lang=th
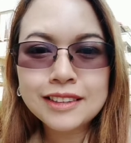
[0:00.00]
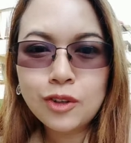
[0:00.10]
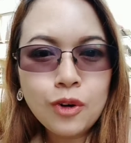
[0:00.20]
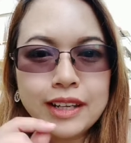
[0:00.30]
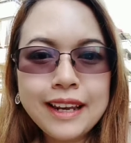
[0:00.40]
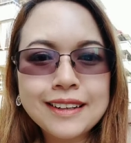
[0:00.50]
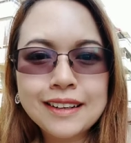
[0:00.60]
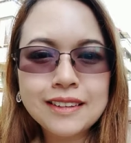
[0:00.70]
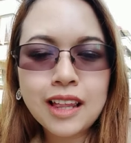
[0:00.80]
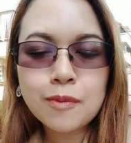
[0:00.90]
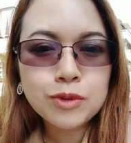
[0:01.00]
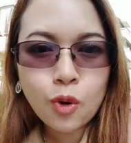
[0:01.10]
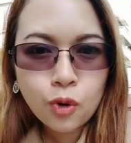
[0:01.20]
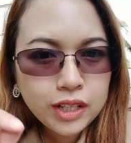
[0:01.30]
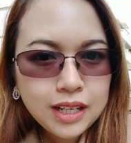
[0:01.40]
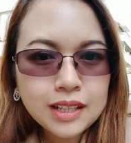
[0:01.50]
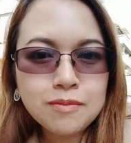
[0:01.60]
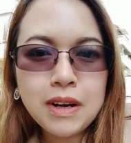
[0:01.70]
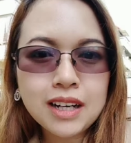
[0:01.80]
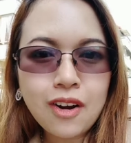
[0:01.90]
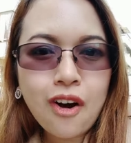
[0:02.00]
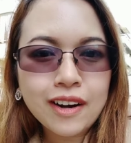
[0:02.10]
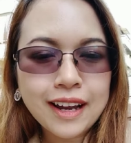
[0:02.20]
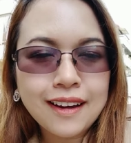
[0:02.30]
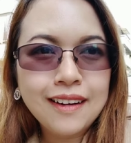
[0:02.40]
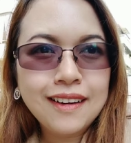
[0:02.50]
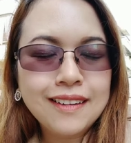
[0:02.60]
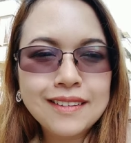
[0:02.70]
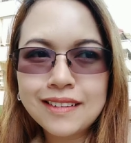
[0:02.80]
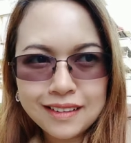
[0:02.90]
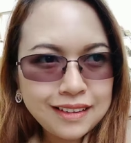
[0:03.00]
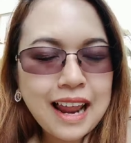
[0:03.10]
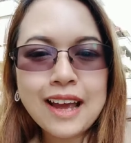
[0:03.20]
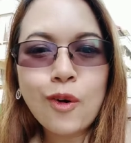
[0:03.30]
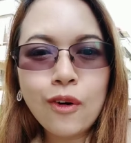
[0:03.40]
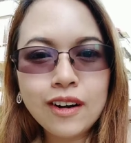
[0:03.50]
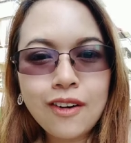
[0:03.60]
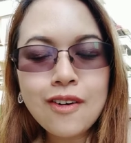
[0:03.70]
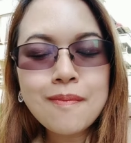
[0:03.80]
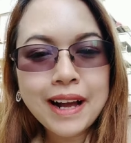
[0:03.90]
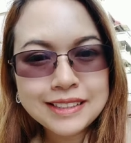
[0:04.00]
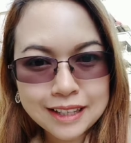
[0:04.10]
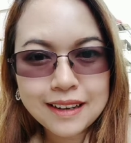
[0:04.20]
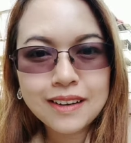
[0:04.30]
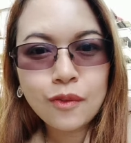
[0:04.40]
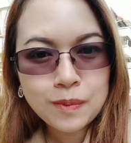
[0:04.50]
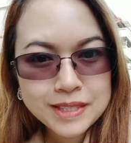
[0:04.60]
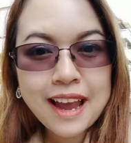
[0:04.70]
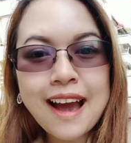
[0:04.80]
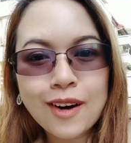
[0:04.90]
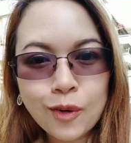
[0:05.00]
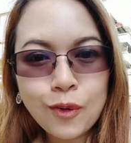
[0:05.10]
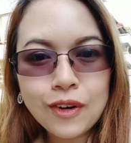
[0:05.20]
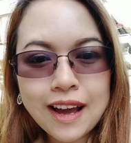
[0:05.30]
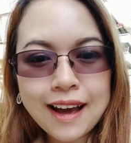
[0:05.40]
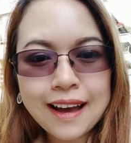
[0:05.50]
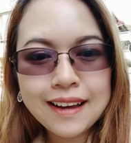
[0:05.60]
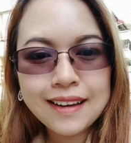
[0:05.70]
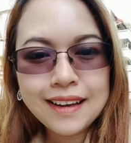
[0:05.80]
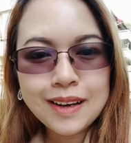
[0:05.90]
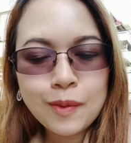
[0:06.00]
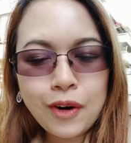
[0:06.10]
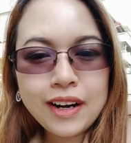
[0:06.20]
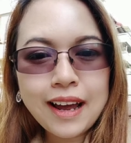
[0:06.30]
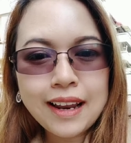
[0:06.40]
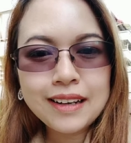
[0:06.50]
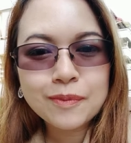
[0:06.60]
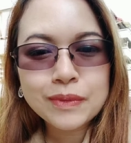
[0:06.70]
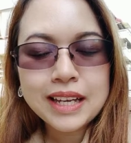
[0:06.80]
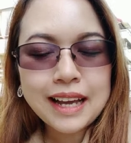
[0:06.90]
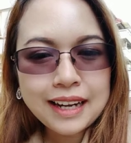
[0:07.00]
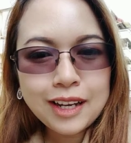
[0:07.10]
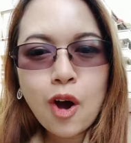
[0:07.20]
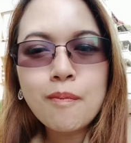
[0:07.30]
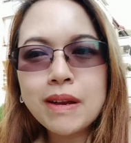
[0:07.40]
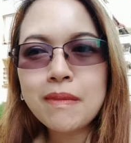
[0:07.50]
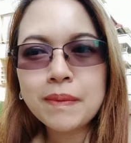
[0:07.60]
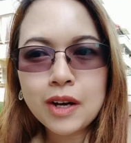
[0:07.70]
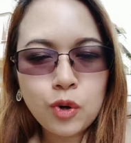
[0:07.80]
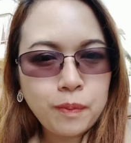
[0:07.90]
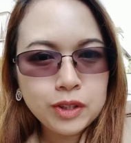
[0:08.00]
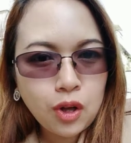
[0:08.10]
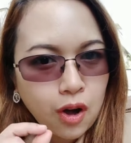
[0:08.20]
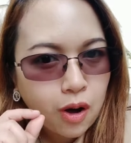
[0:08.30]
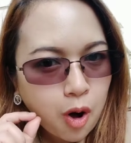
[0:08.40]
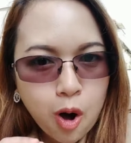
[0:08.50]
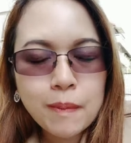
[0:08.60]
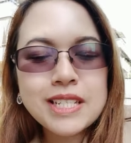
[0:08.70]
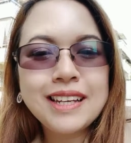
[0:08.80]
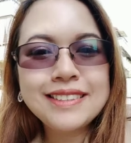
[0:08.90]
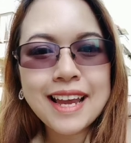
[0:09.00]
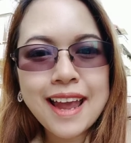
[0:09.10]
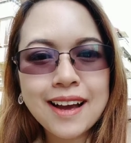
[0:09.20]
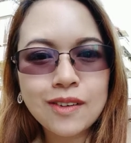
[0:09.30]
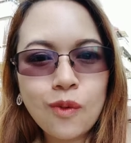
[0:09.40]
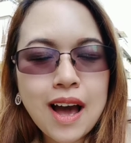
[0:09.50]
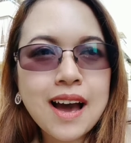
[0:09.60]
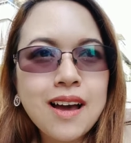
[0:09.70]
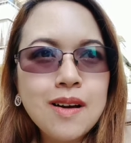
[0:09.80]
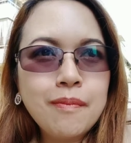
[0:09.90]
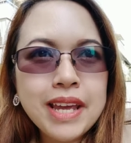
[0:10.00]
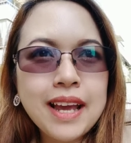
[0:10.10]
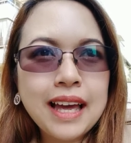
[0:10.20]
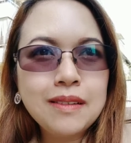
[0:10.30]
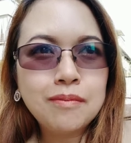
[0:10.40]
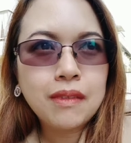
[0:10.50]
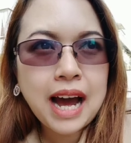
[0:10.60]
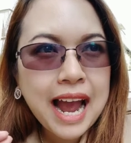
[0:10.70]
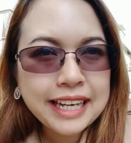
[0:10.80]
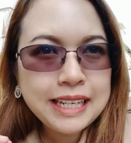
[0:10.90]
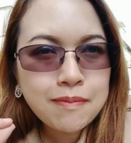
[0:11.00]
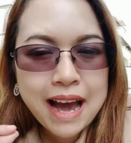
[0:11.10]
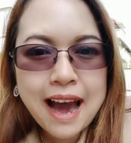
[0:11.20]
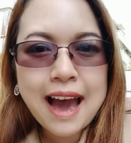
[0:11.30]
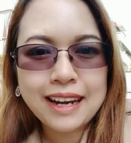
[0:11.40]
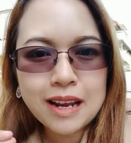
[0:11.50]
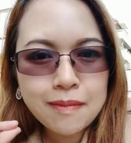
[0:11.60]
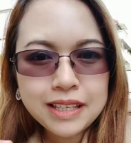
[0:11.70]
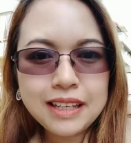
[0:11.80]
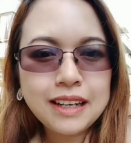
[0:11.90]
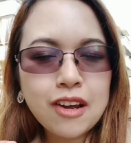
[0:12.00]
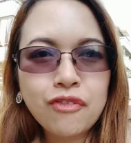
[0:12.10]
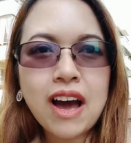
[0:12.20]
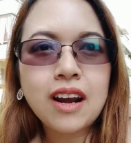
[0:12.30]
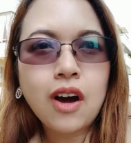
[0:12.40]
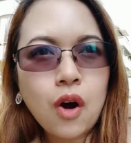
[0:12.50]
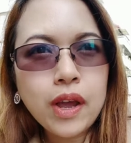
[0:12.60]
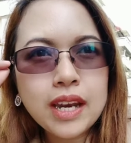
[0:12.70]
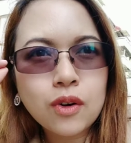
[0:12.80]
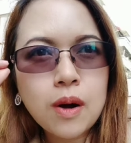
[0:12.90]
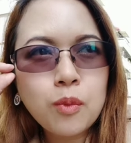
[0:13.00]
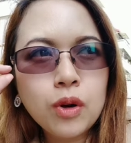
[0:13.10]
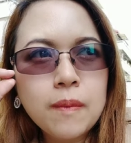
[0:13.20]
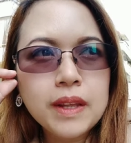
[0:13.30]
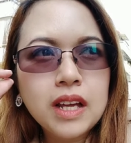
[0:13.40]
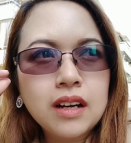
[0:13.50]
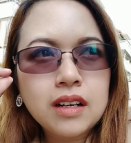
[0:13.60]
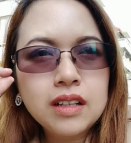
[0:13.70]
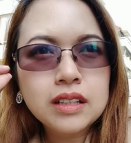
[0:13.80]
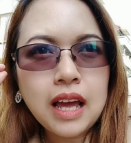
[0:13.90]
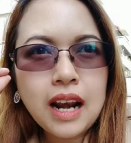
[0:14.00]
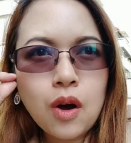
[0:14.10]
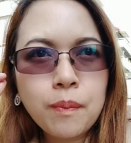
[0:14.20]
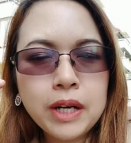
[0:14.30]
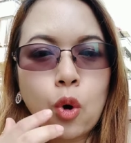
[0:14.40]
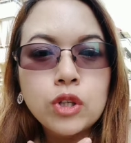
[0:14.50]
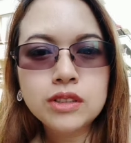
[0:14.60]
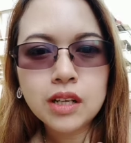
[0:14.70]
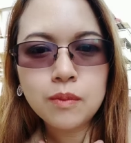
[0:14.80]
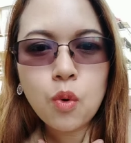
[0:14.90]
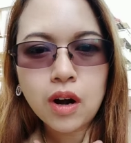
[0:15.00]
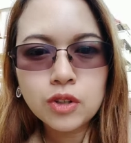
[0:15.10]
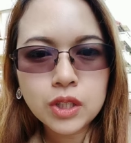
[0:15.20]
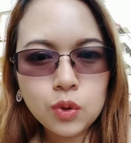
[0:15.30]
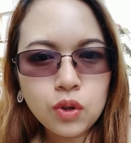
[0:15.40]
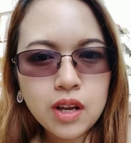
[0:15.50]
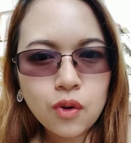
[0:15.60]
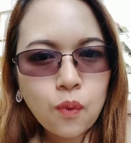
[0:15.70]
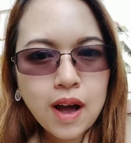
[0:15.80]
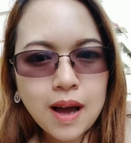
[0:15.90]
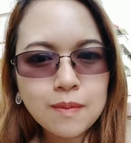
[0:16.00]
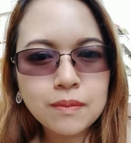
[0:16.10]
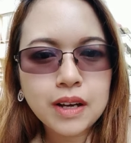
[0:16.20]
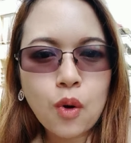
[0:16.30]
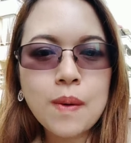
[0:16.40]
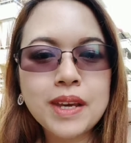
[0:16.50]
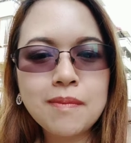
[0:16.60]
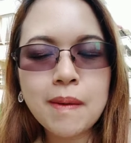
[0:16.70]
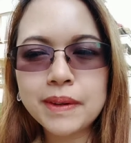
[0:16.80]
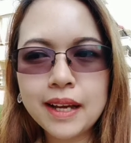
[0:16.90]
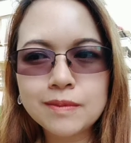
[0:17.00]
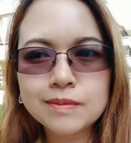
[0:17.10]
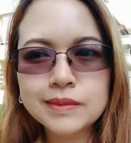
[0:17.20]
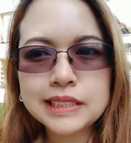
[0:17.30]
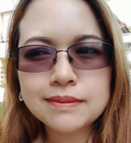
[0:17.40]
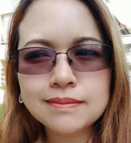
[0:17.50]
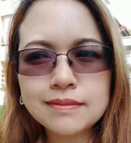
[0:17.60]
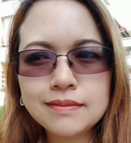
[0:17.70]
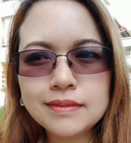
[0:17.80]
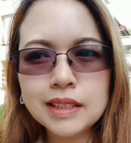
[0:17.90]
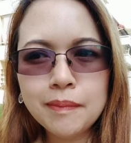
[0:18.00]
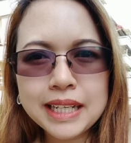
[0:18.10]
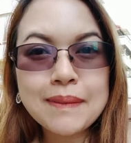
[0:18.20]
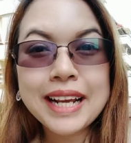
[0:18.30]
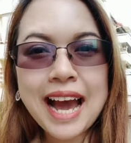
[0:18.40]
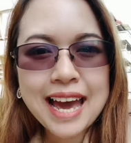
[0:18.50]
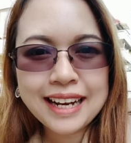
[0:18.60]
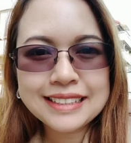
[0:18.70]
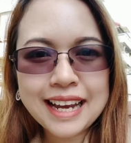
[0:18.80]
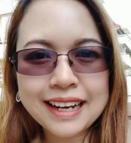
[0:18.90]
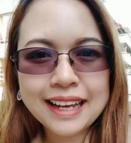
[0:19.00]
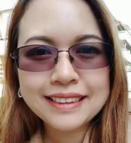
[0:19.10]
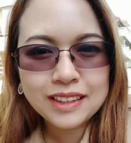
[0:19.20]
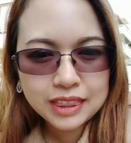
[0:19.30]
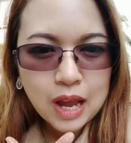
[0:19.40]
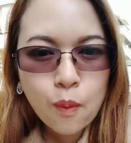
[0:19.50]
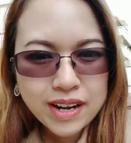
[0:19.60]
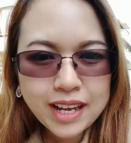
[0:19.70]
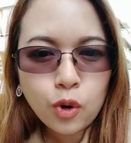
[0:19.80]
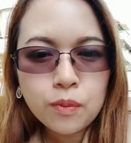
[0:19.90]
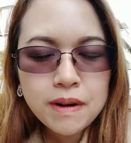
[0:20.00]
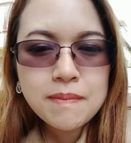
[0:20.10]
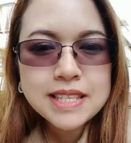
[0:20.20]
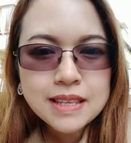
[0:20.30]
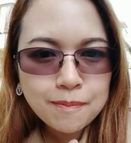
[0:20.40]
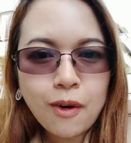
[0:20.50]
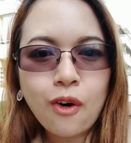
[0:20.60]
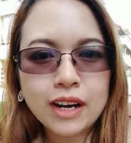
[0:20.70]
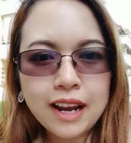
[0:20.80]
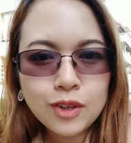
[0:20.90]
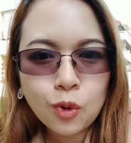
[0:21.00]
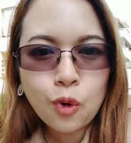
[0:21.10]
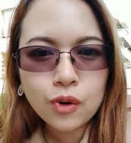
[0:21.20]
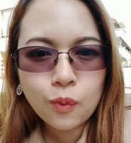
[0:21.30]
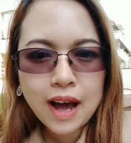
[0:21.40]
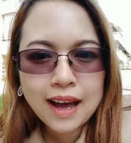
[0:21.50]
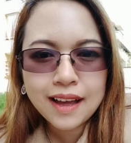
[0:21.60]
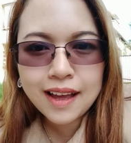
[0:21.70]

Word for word: ธุรกิจเติบโตที่เมืองนอกเนี่ยหลายคนเขาก็มาจากเว็บไซต์หาคู่นะคะ เพราะฉะนั้นการที่คอมเมนต์แบบนี้ครูเปิ้ลต้องออกมาชี้แจงว่าไม่งั้นใครที่มาอ่านได้มายินได้ฟังแล้วเขาเห็นความพูดคือถ้าเราเป็นคนเชิงบวกเราจะรู้เลยว่าคำความคิดแบบเนี้ยมันมันค้านในใจไง แต่วันนี้ครูเปิ้ลมาซัพพอร์ตให้ทุกคนว่า